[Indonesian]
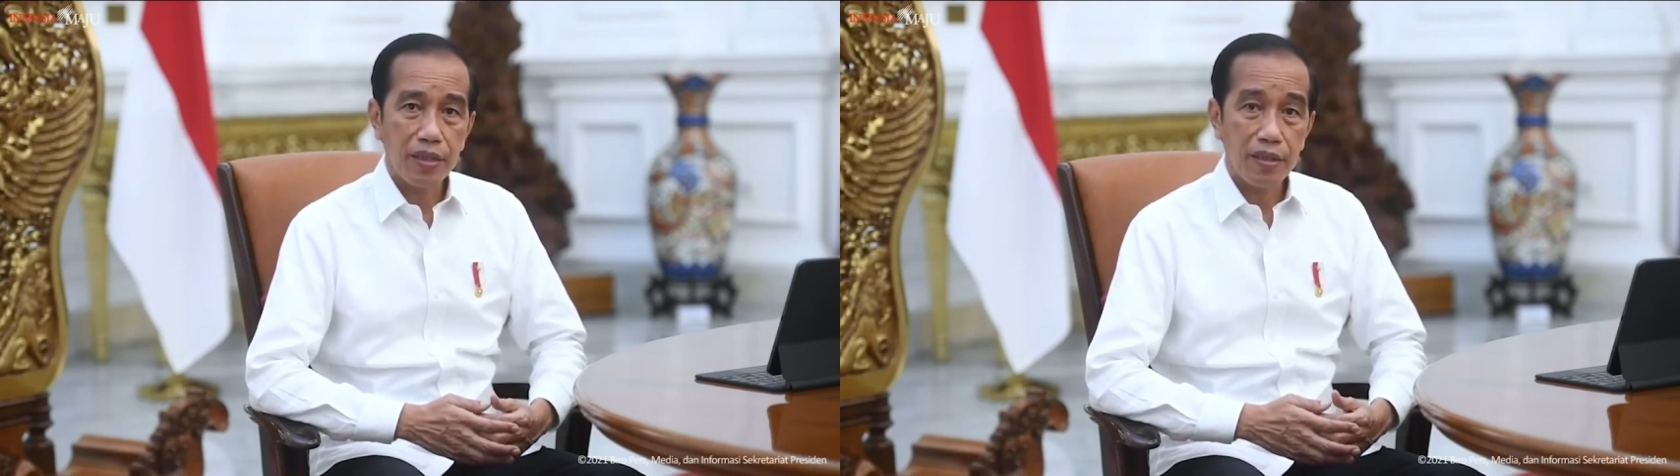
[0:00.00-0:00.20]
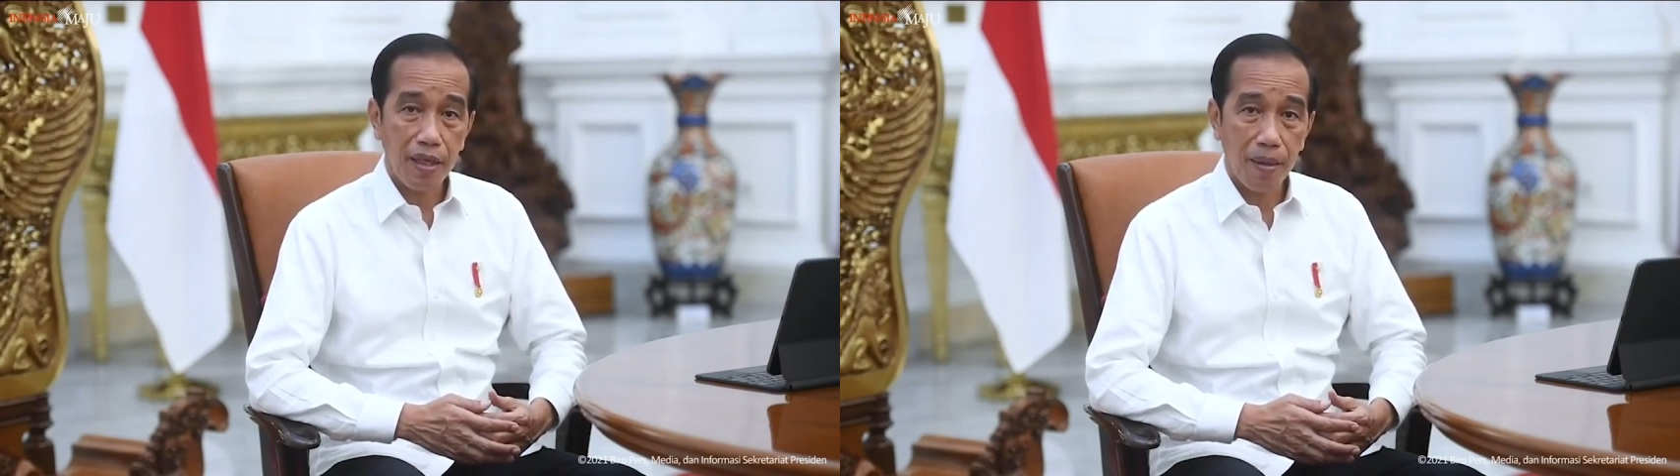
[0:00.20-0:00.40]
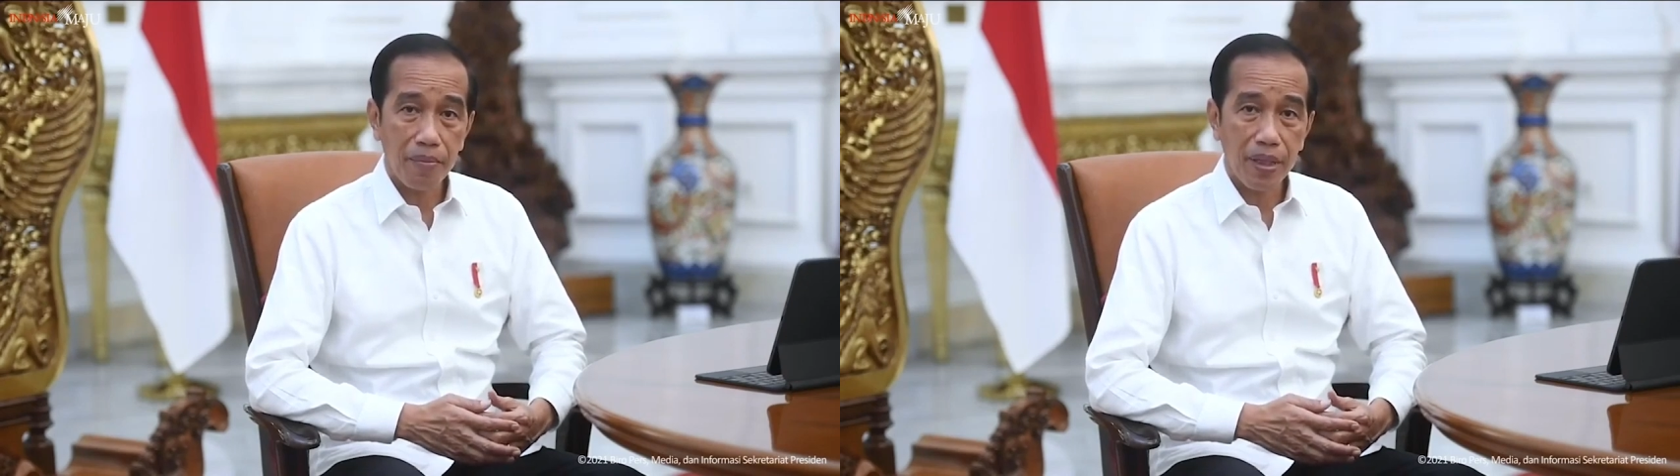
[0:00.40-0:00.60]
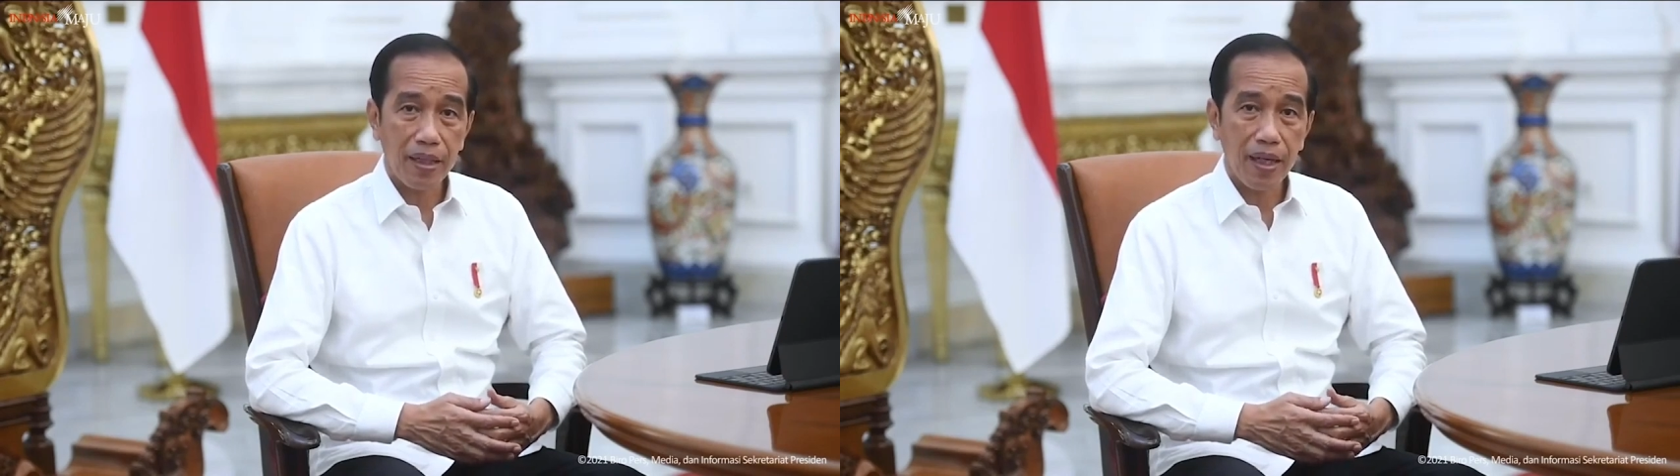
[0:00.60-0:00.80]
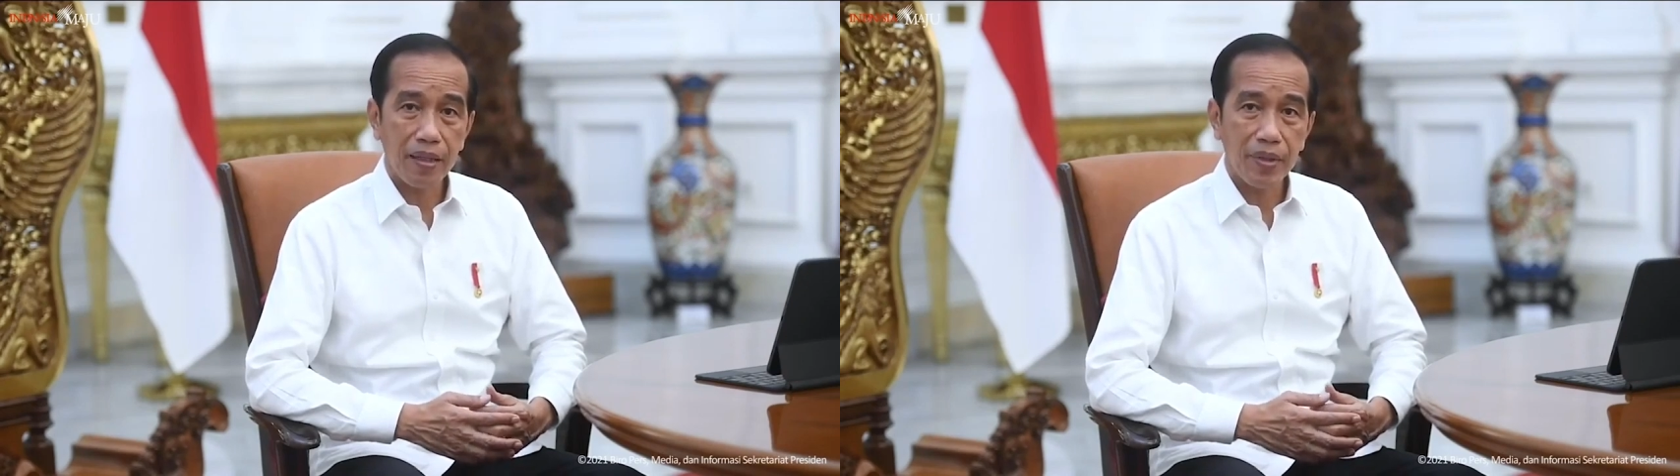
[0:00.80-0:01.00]

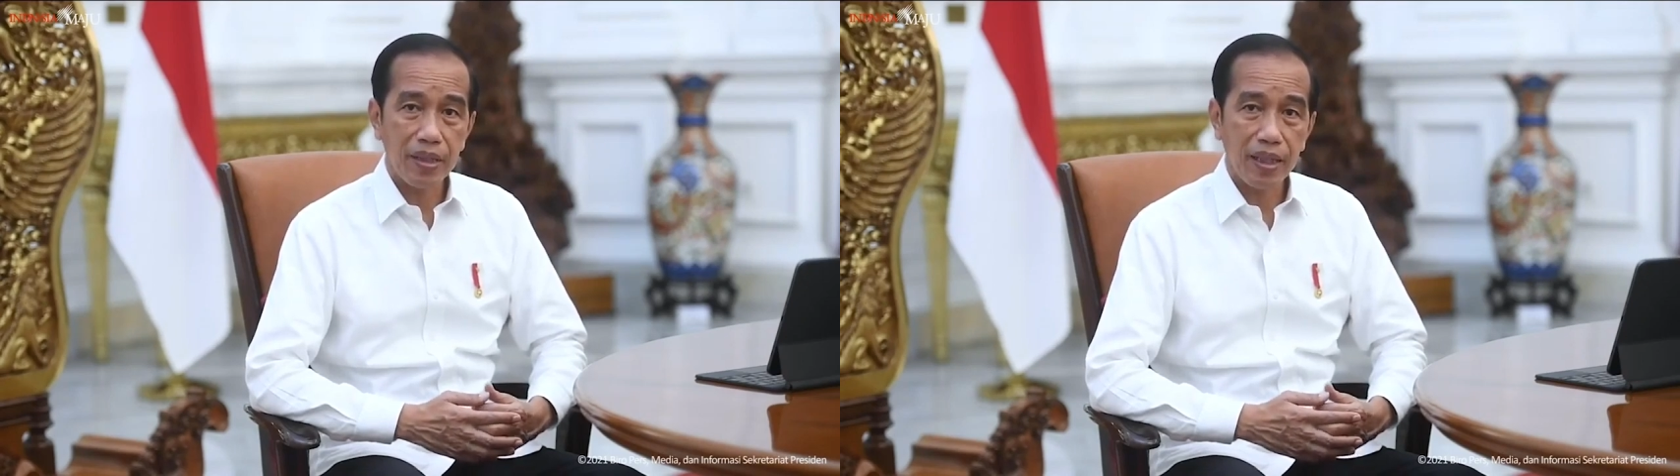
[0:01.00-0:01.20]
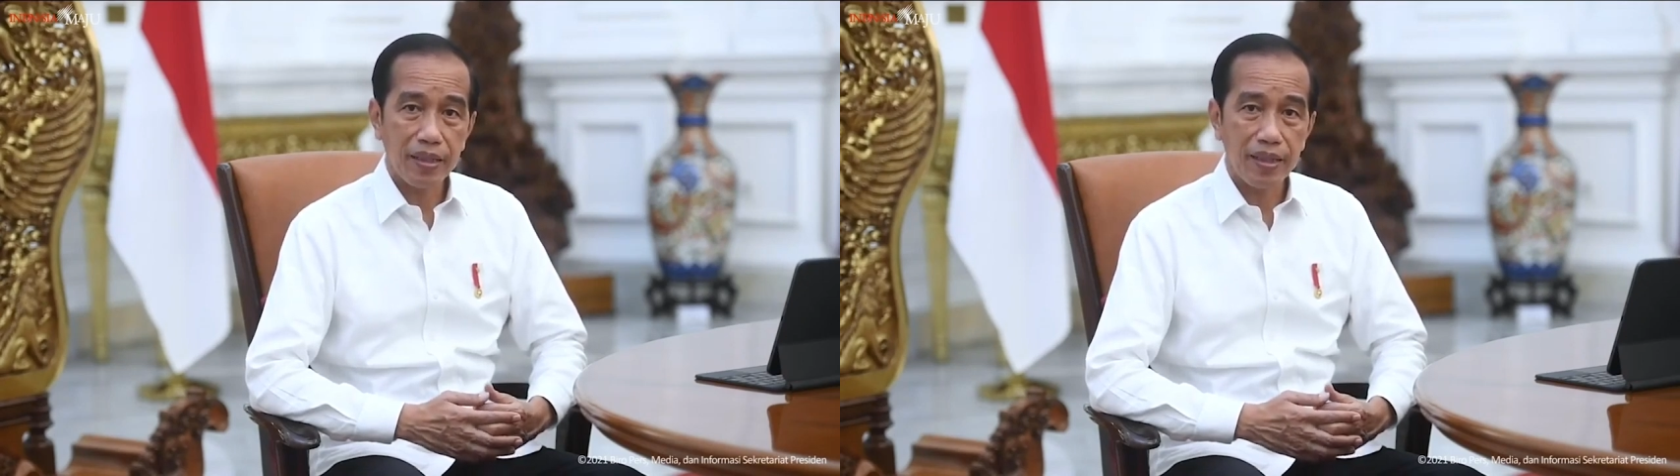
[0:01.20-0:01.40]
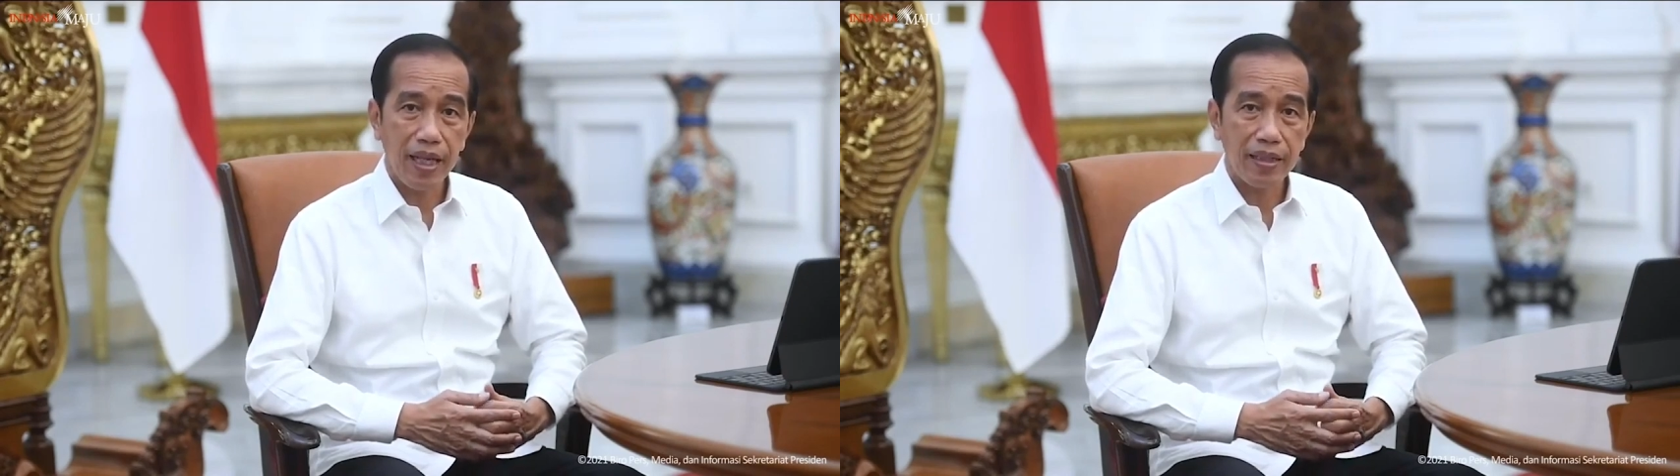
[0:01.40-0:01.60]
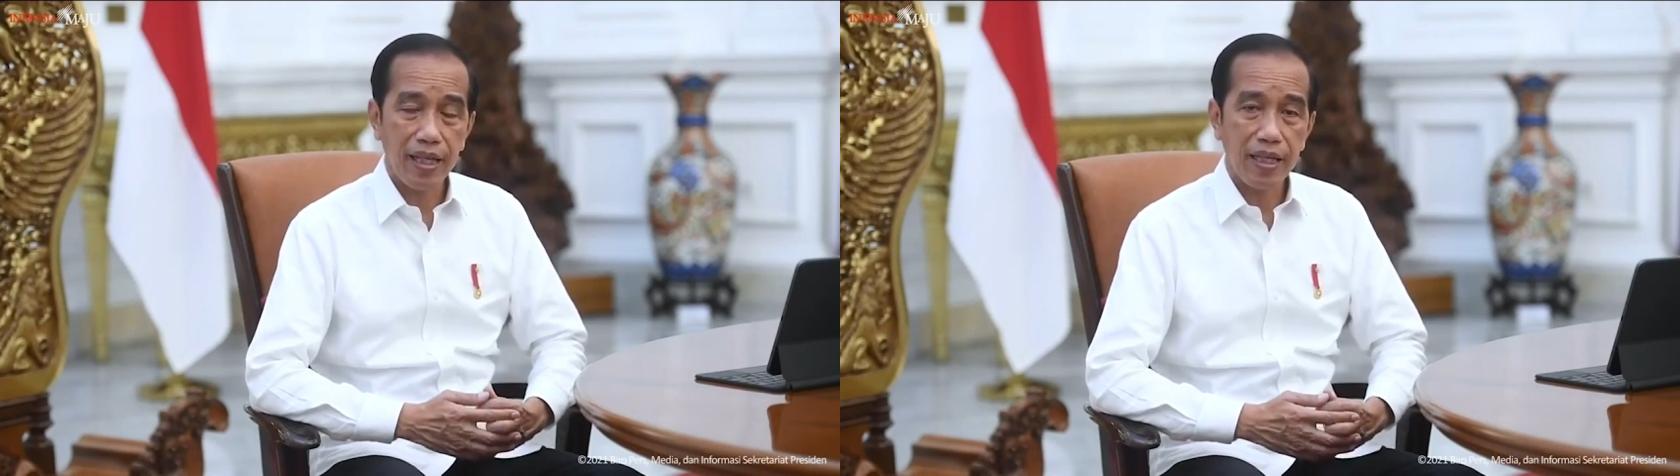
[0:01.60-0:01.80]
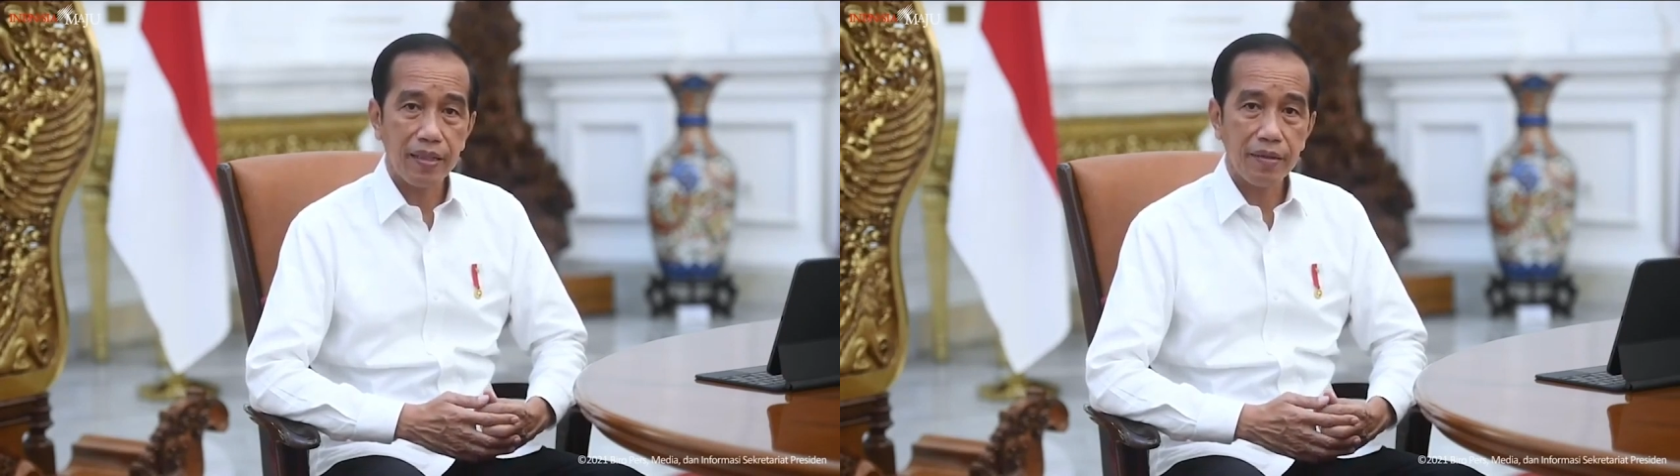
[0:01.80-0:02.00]
disampaikan Menteri
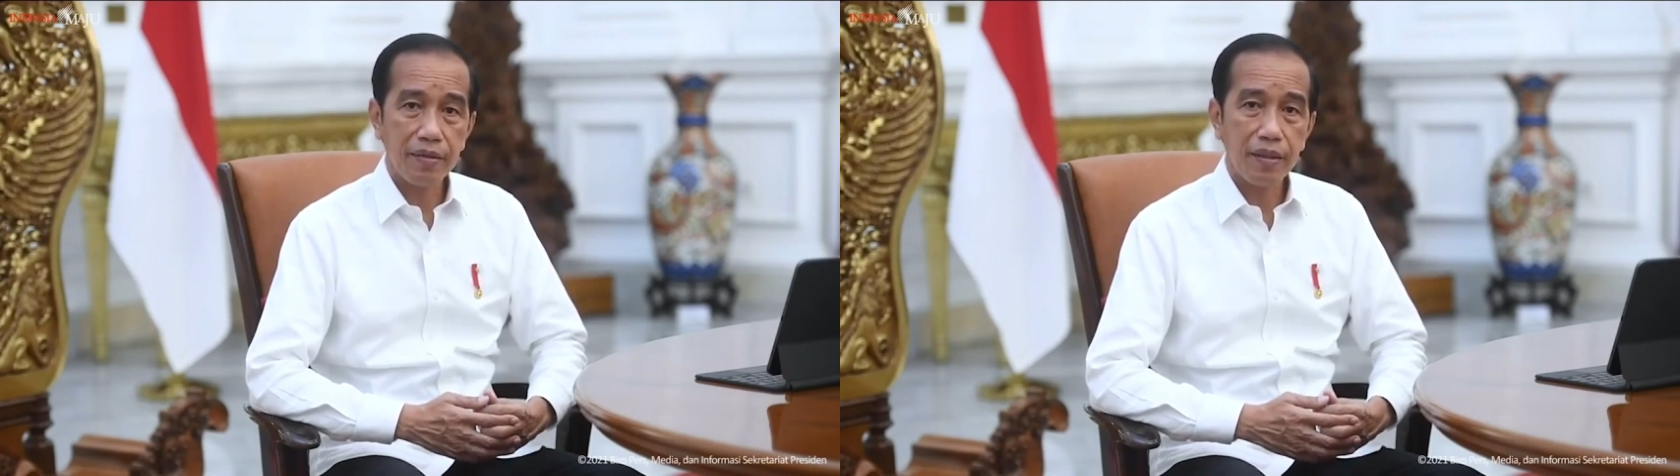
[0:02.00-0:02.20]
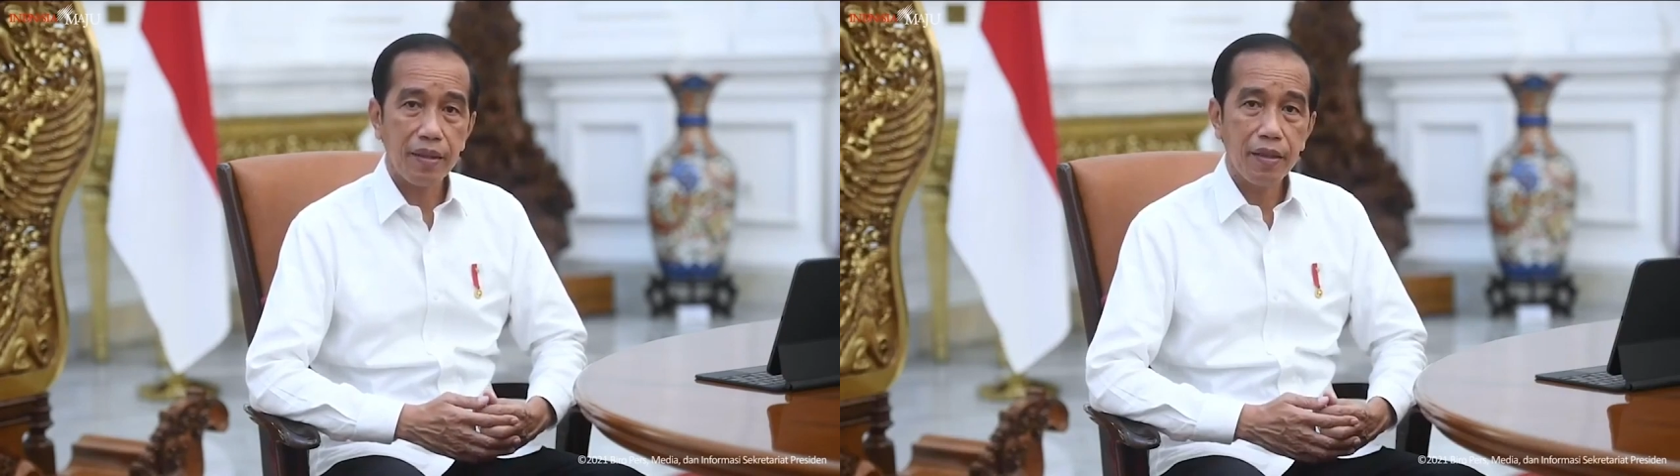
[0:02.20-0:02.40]
Kesehatan,